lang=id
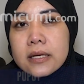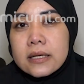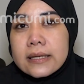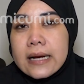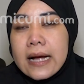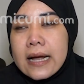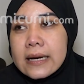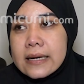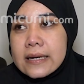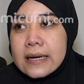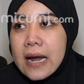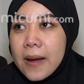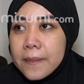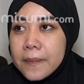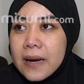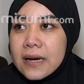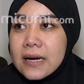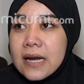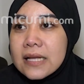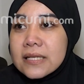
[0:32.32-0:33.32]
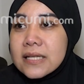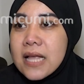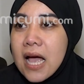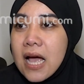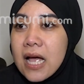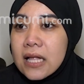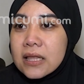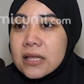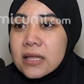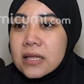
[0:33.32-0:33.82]
karena pada
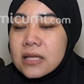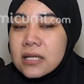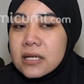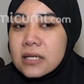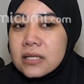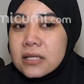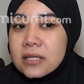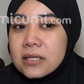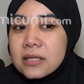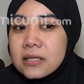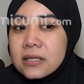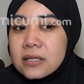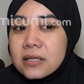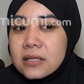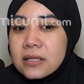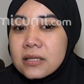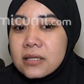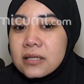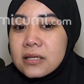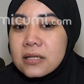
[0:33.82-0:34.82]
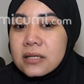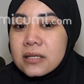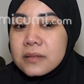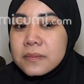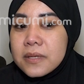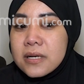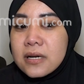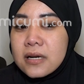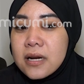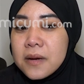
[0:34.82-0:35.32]
saat uh,
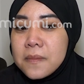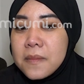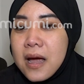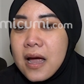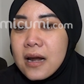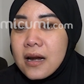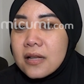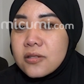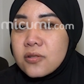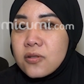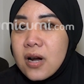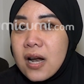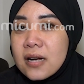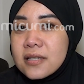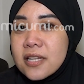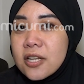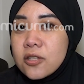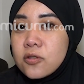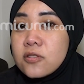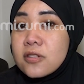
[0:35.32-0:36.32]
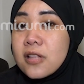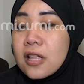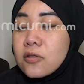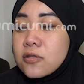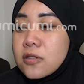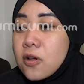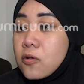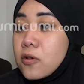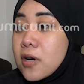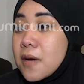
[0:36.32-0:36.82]
penerimaan asuransi itu
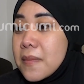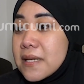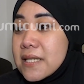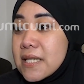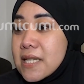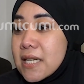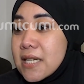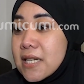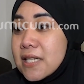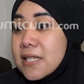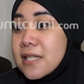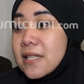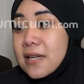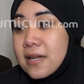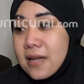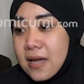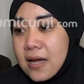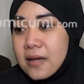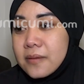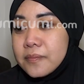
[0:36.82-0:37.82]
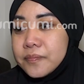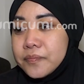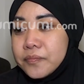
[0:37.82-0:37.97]
status aku kan masih jadi istrinya